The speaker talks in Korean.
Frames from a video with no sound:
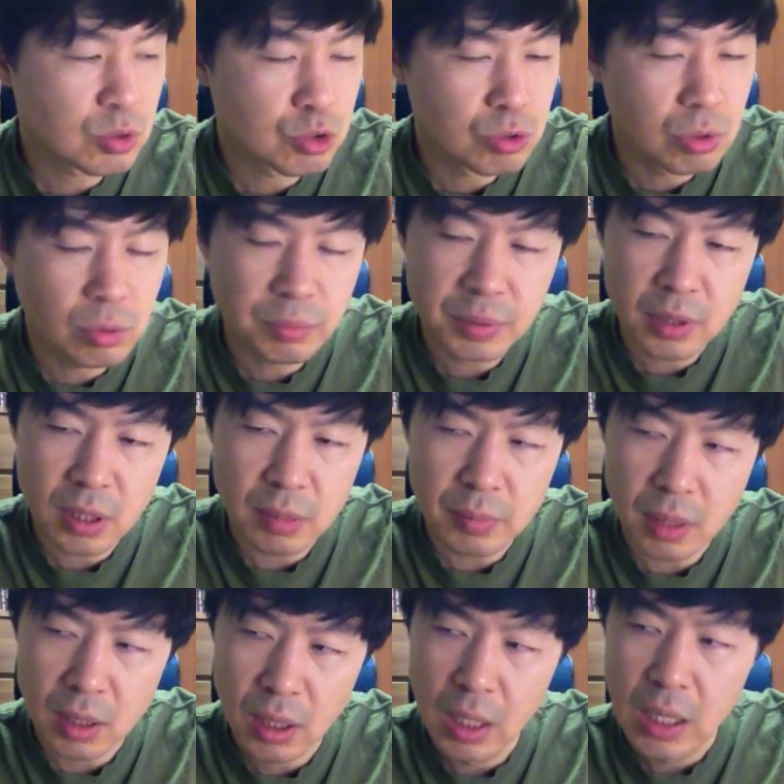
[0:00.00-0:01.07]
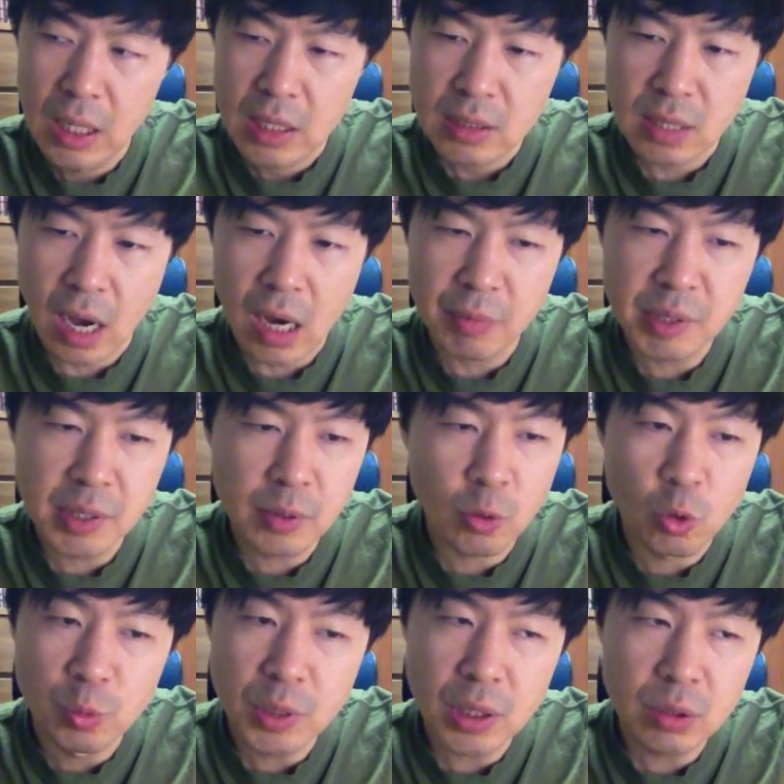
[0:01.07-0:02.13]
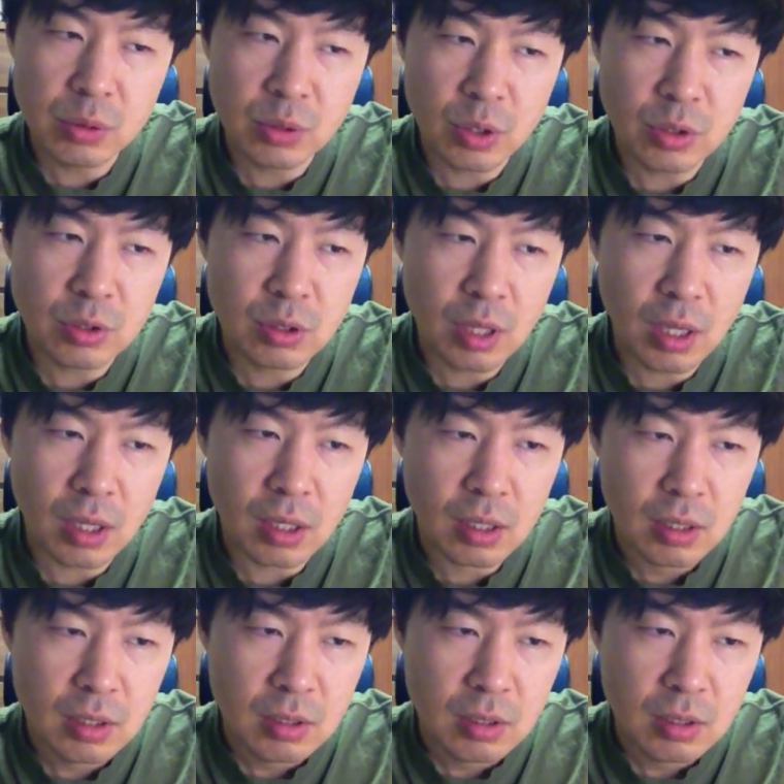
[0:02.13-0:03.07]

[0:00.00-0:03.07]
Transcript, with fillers: 줄높이가 막 4mm, 5mm로 떴는데